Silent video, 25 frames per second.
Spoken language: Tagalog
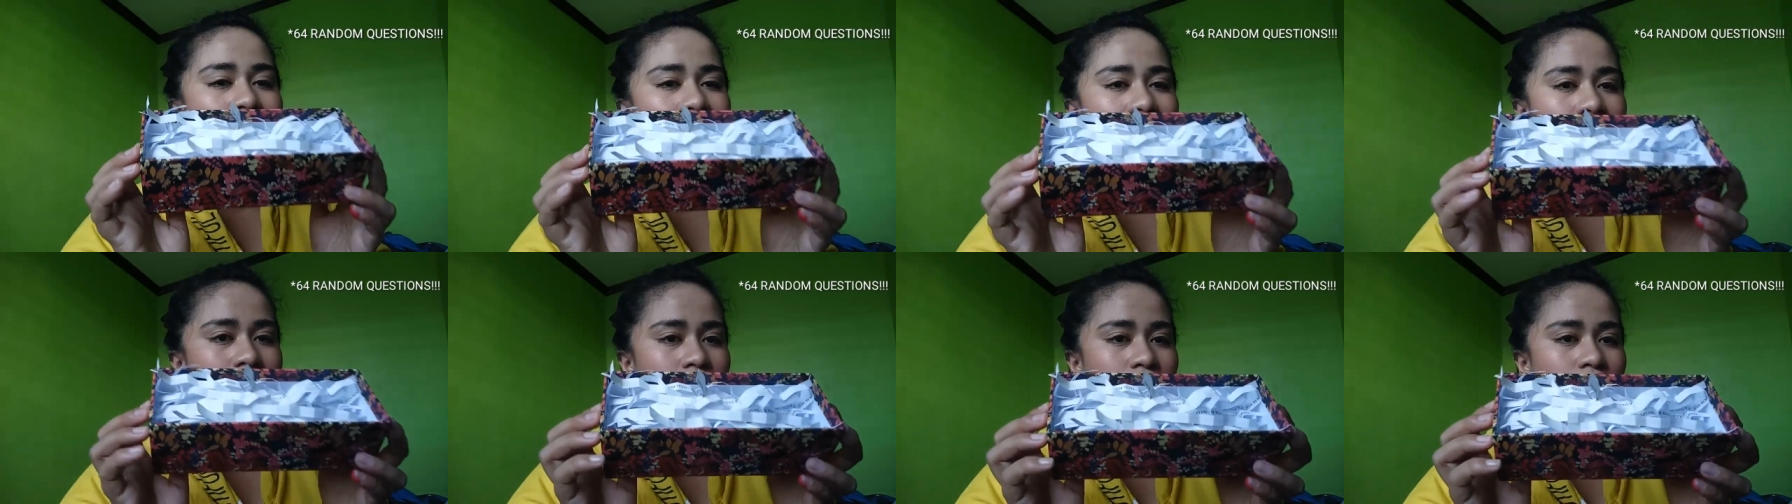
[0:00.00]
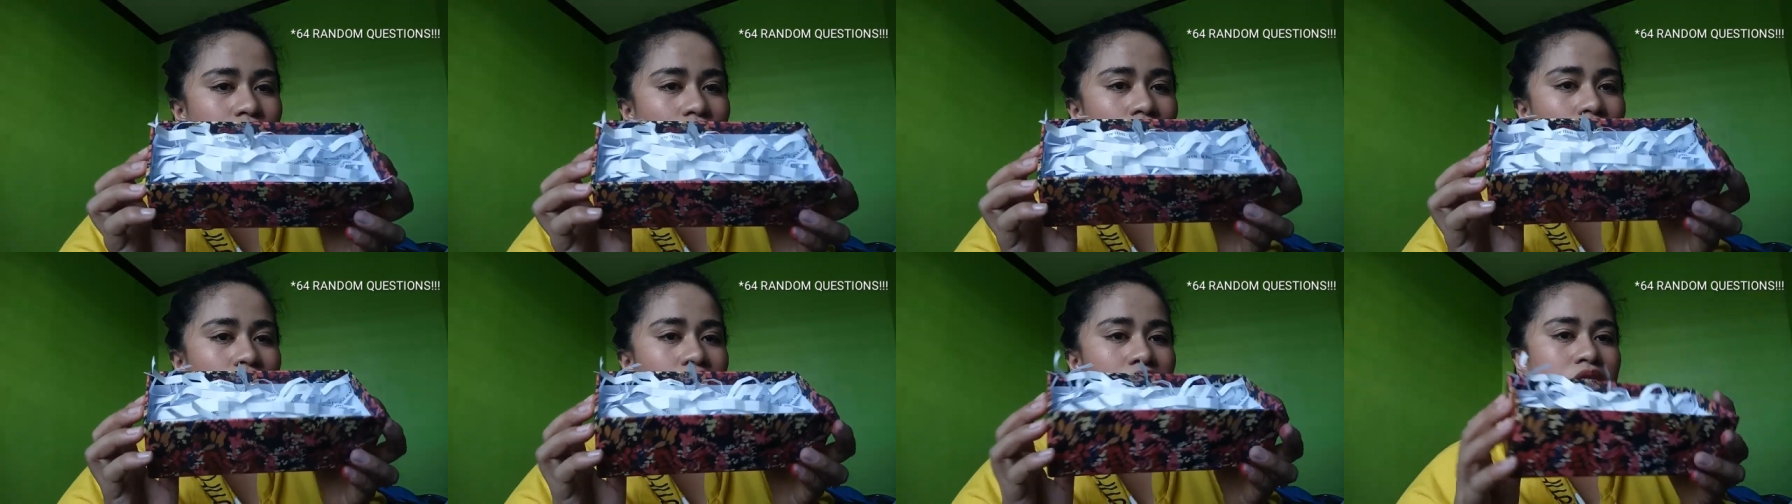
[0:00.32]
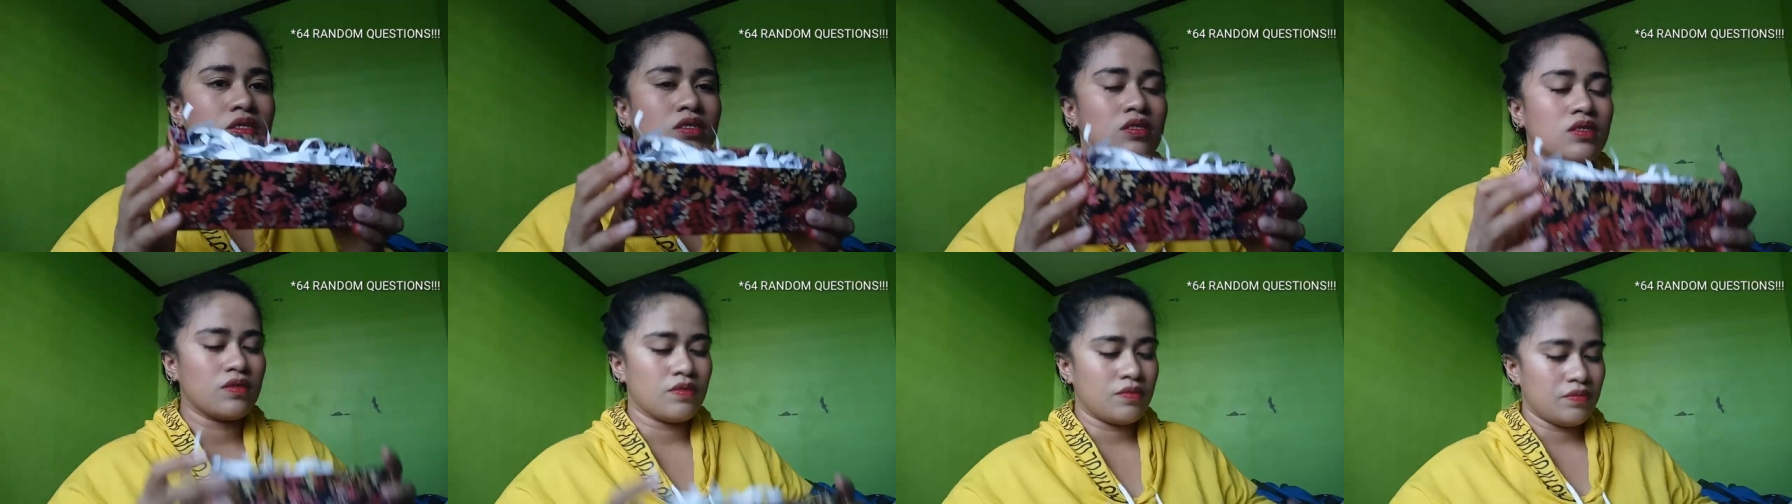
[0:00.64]

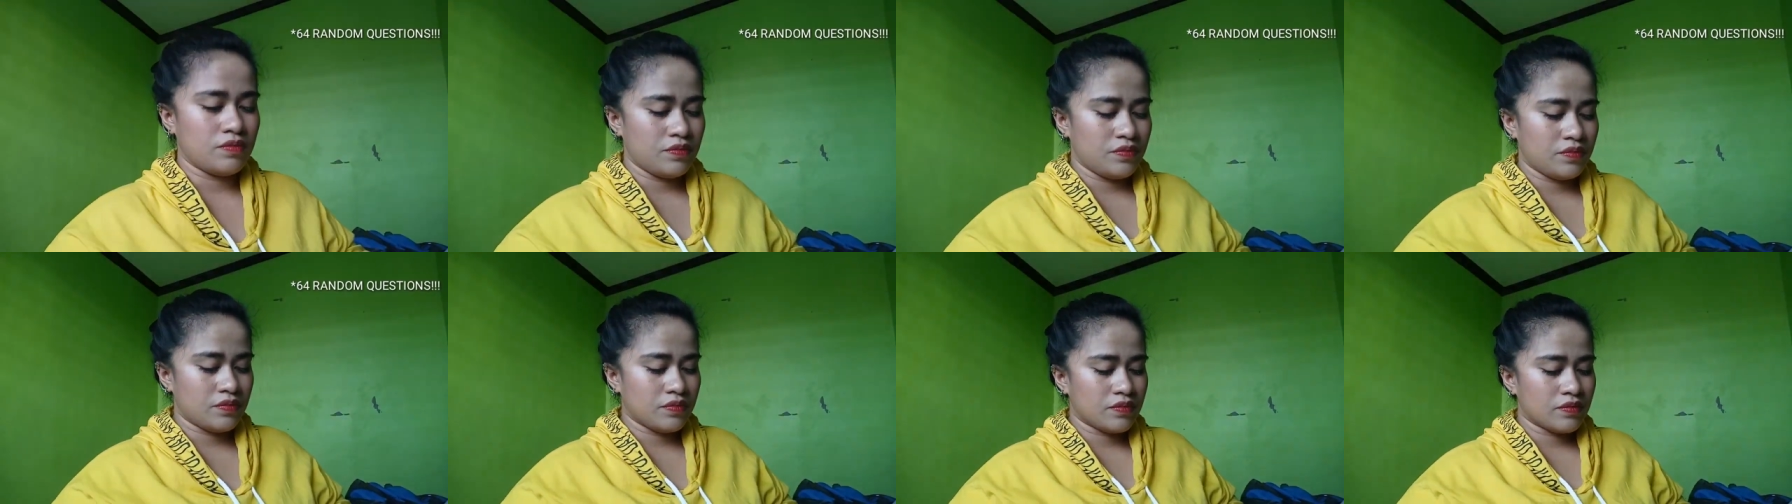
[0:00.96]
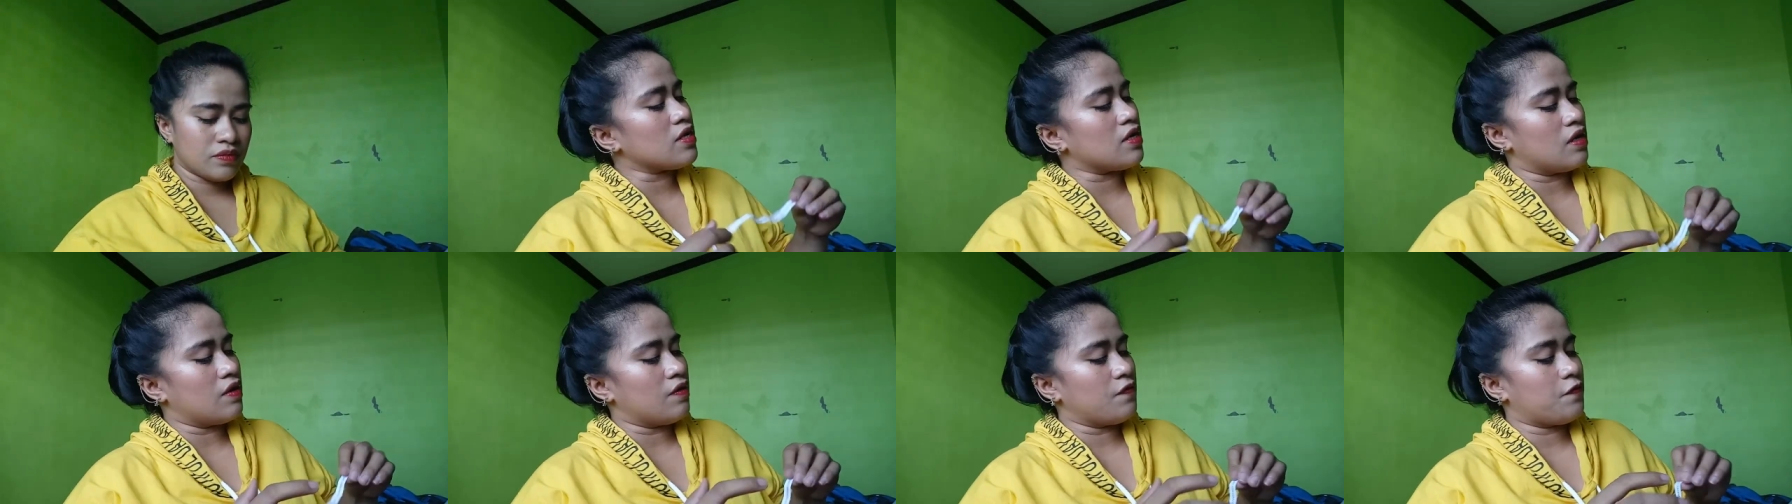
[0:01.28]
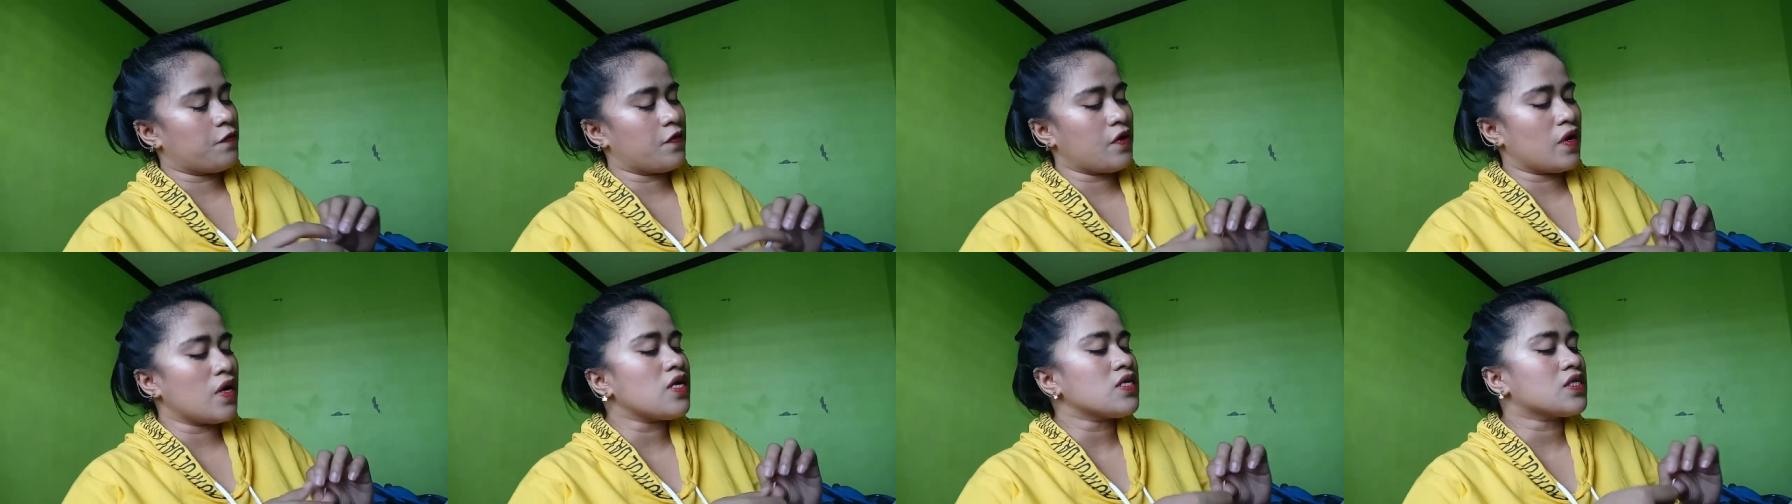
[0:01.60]
questions.
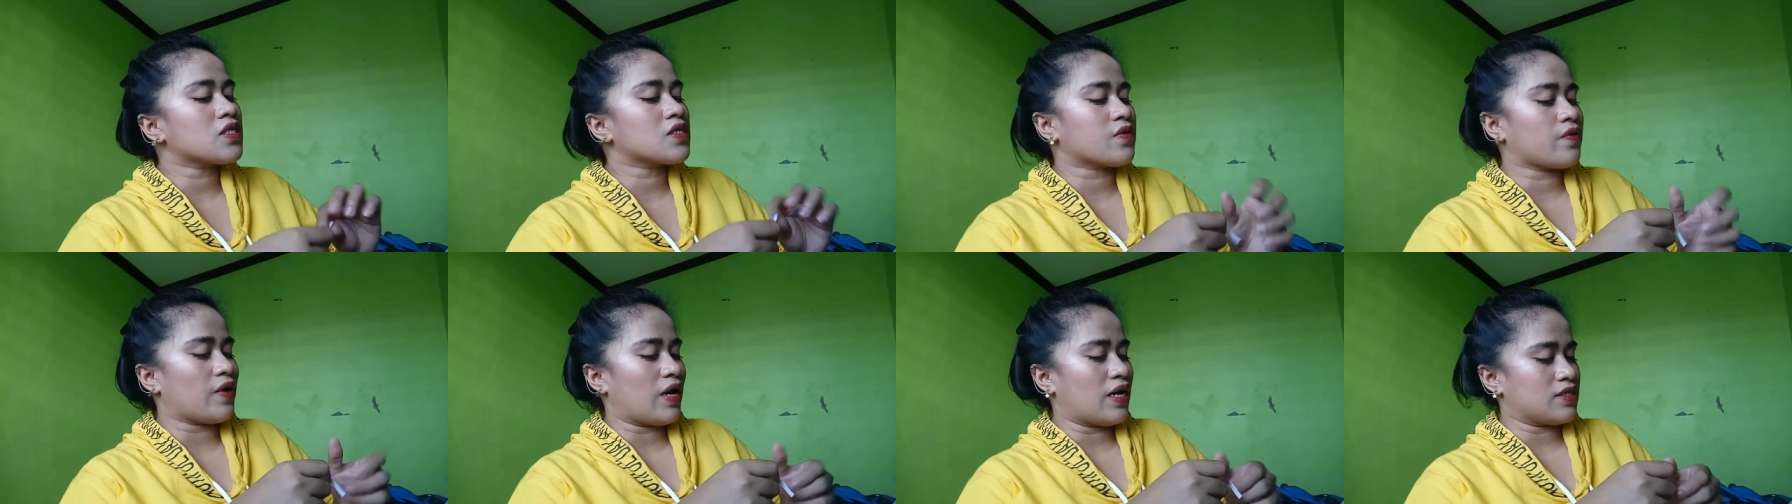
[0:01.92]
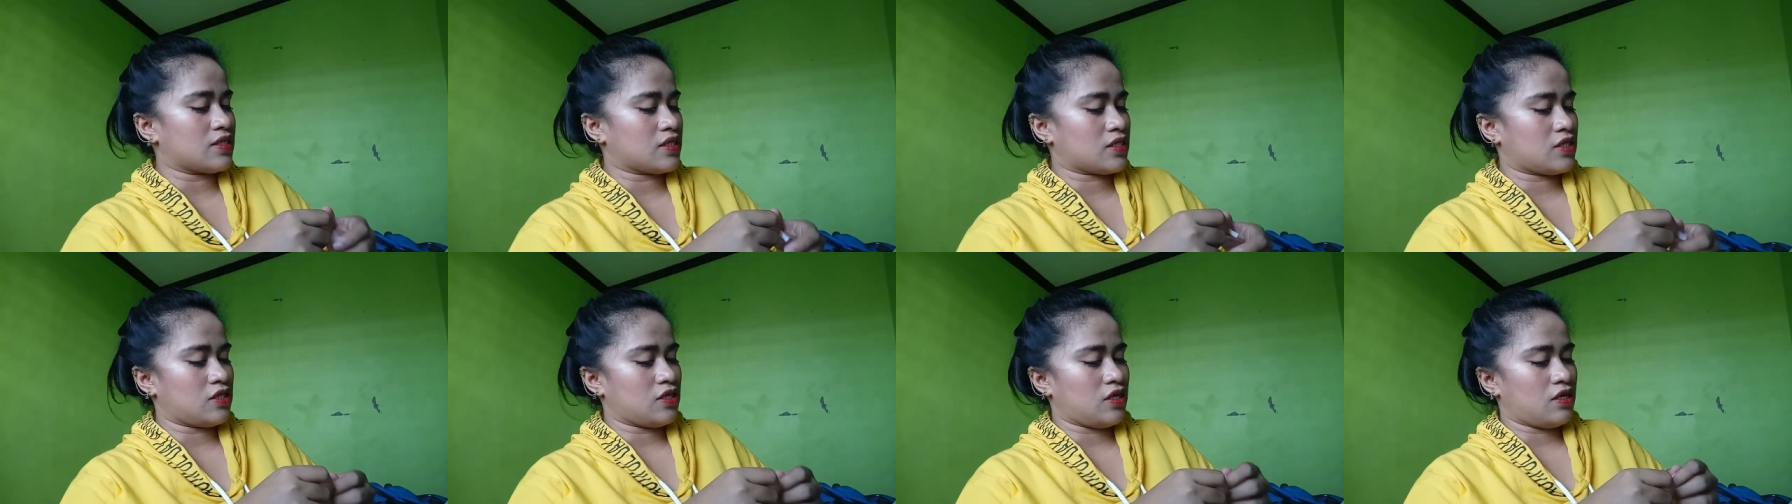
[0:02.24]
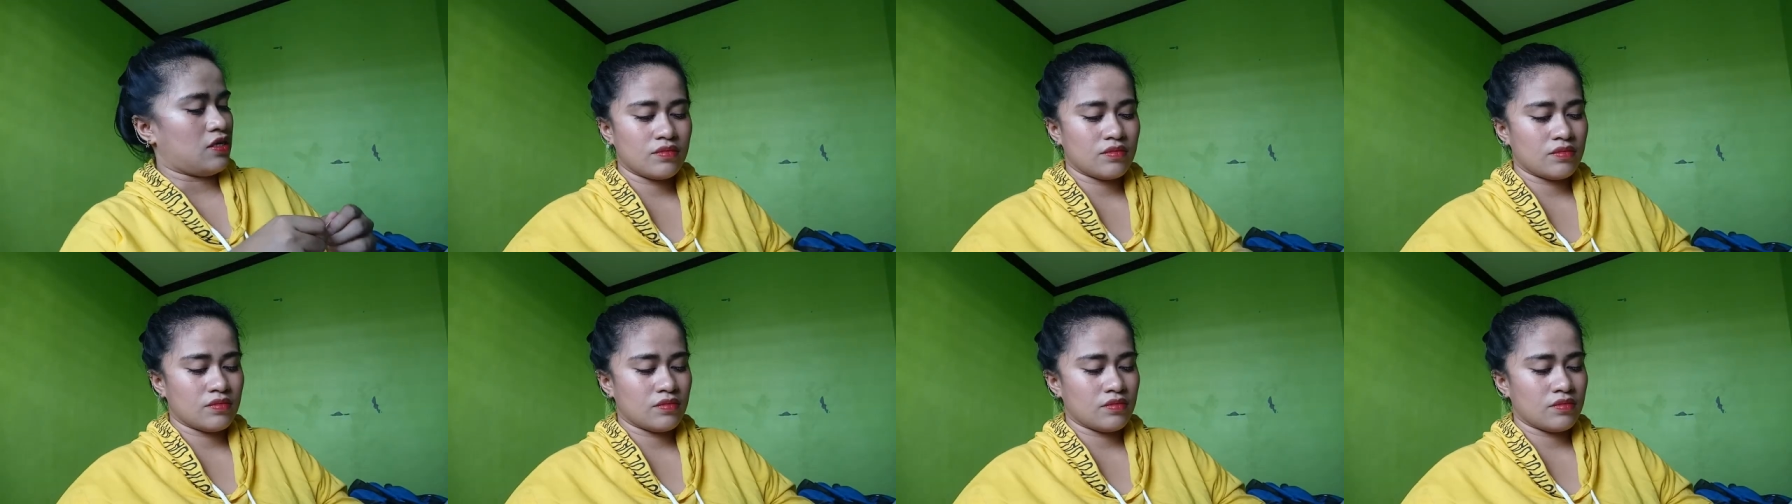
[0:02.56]
First question.